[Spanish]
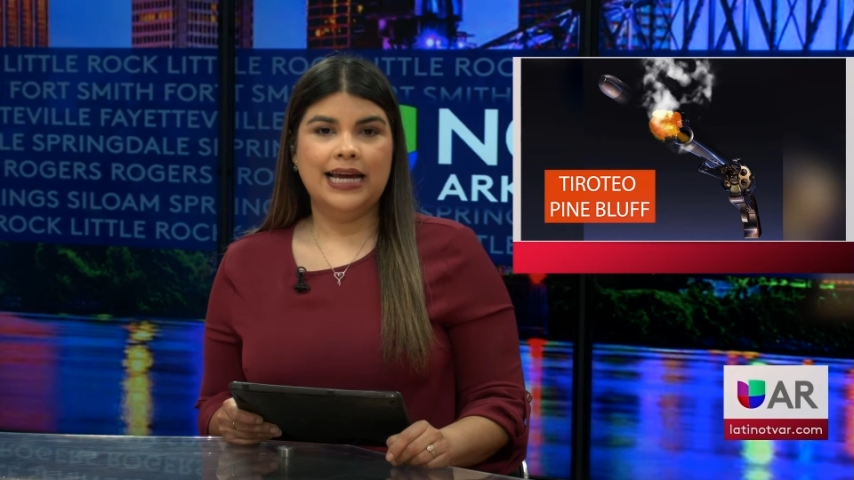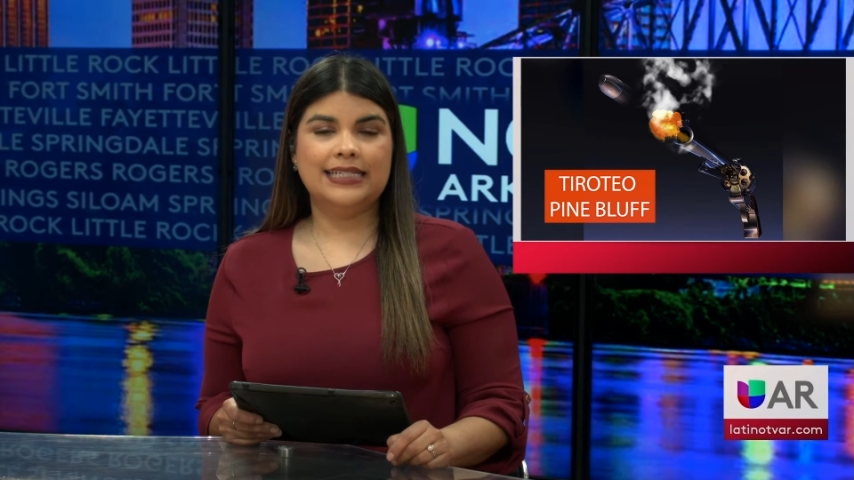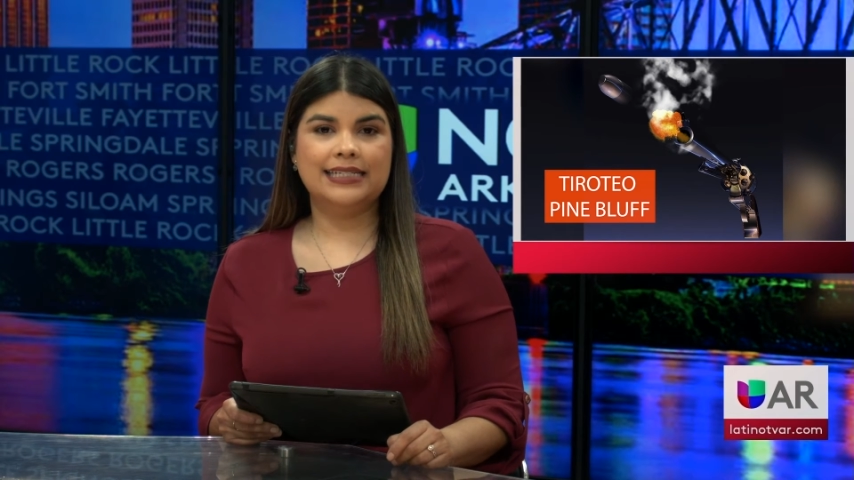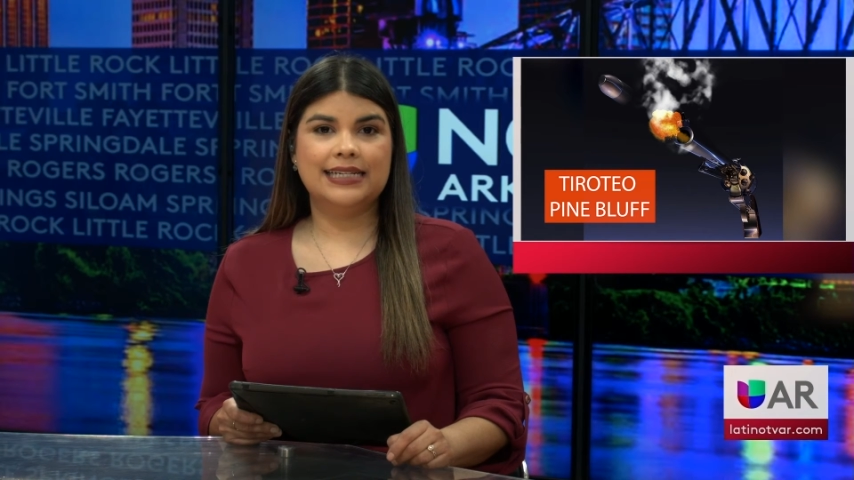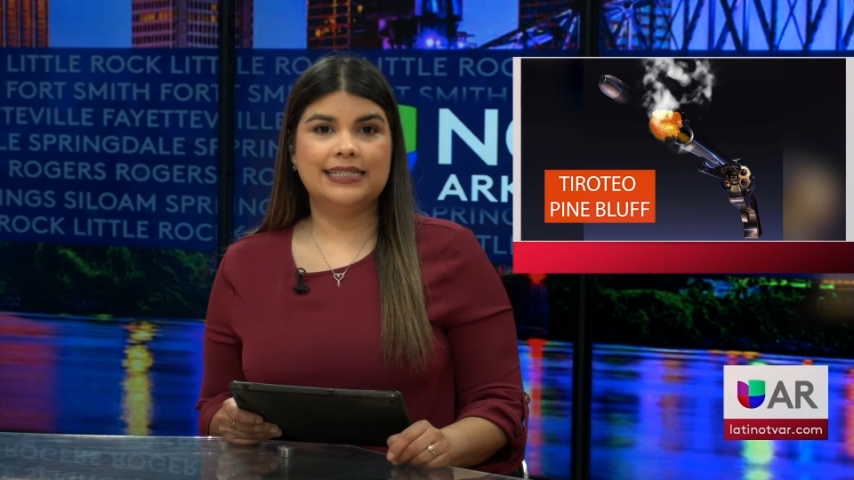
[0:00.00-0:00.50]

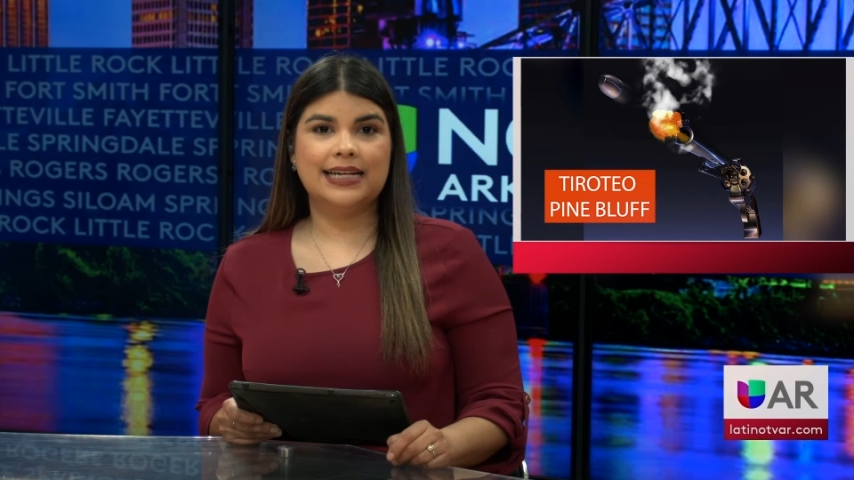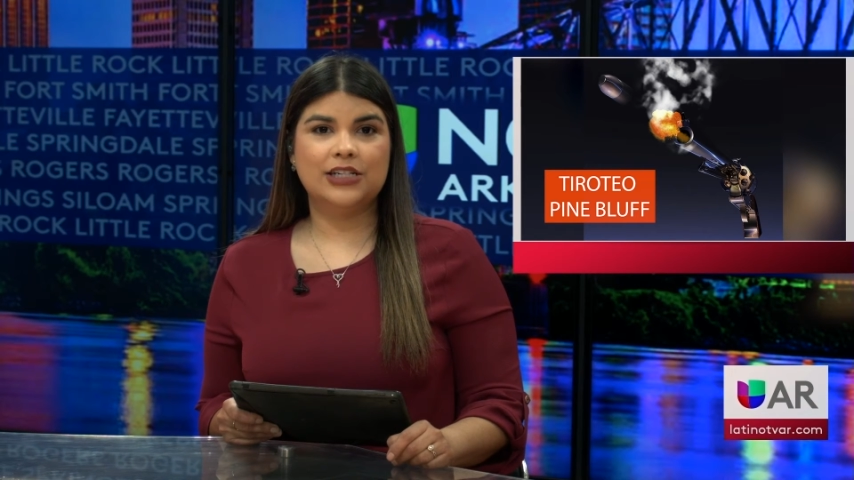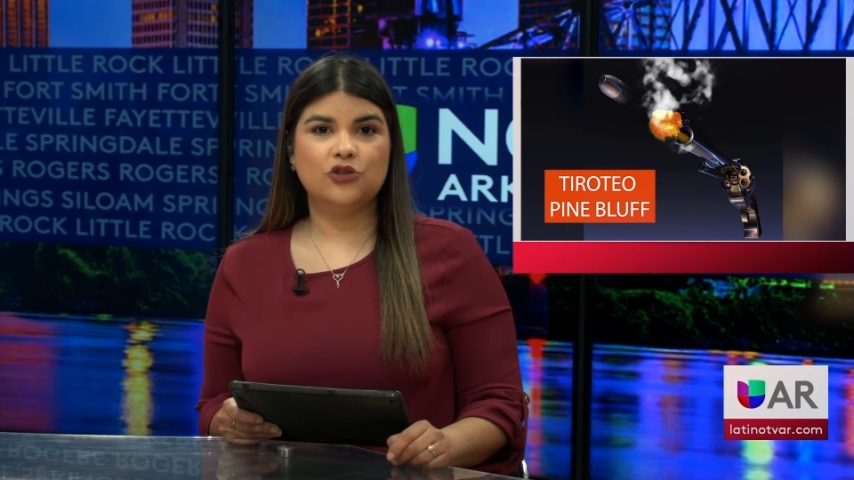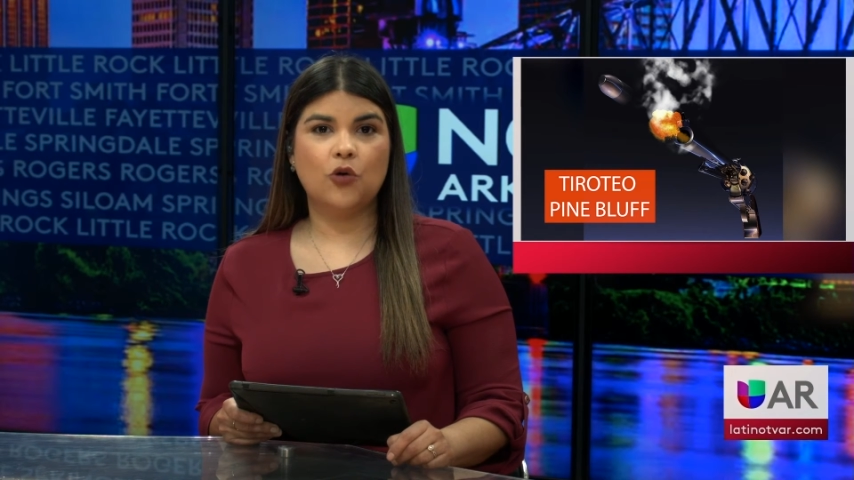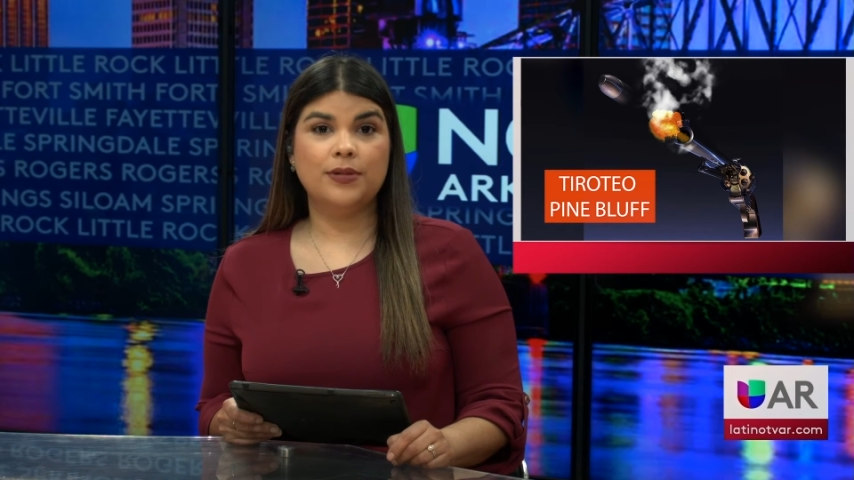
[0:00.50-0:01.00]
Este es el
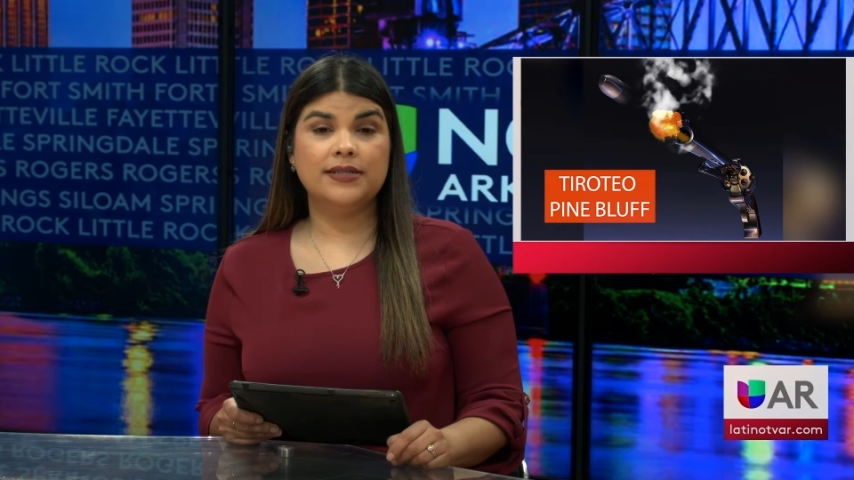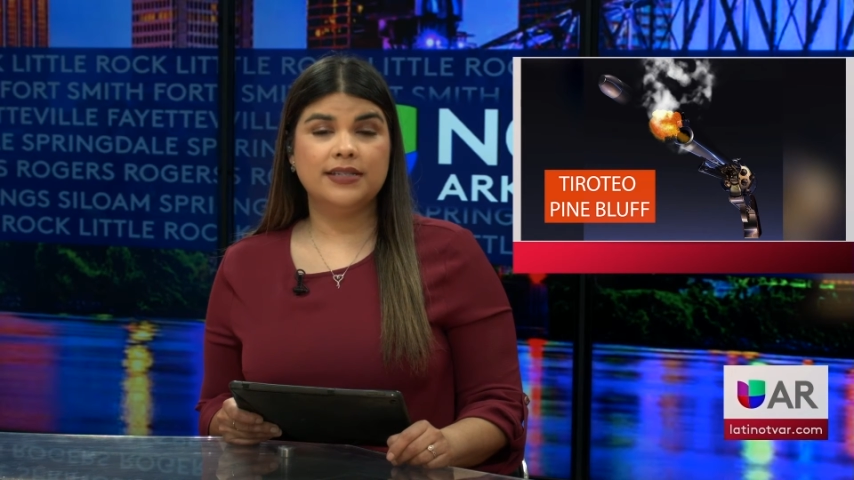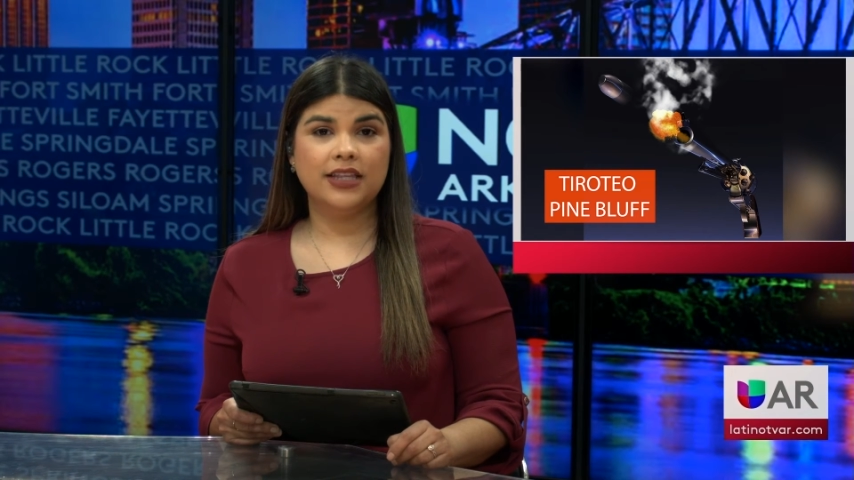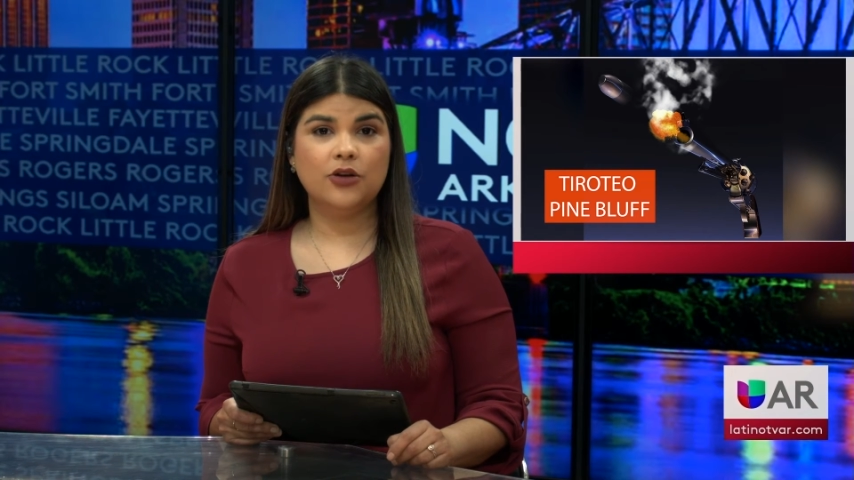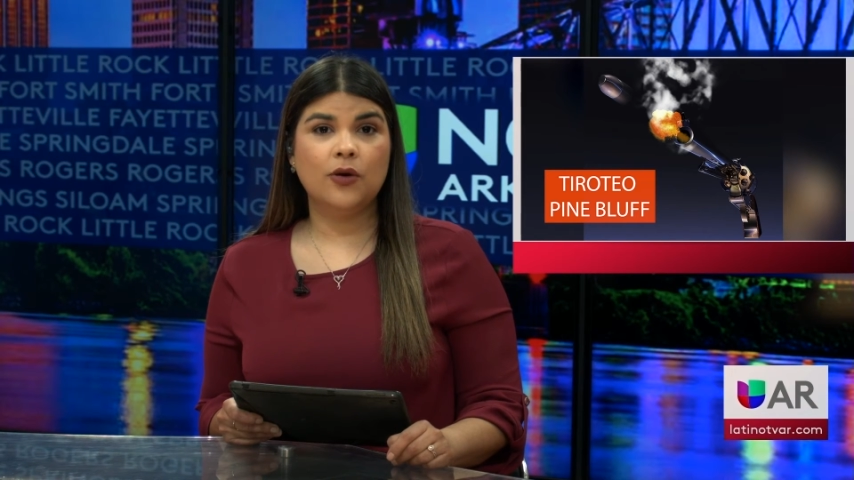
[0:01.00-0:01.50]
sexto
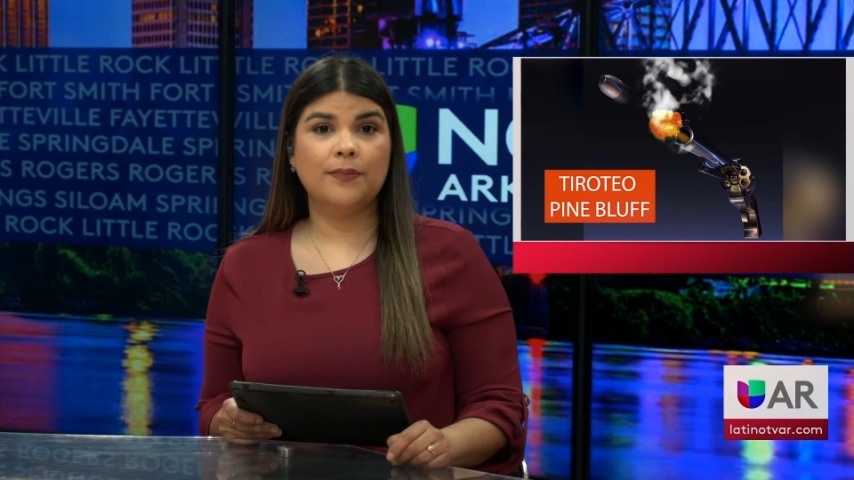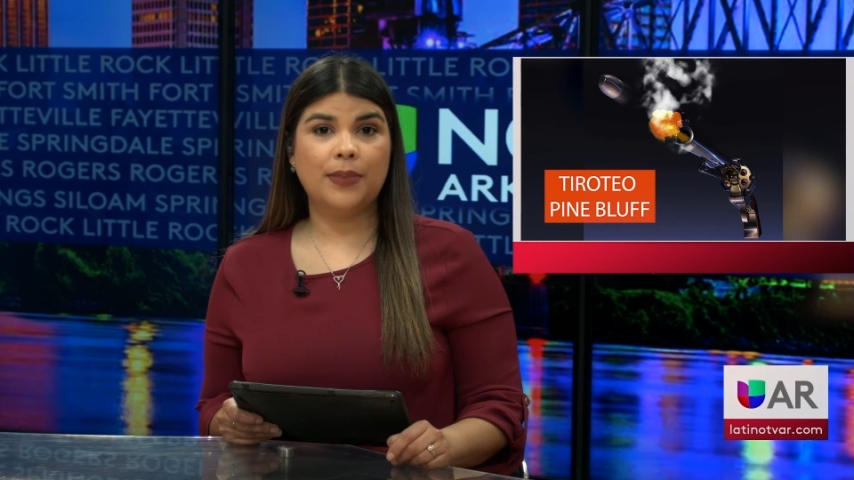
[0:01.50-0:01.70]
homicidio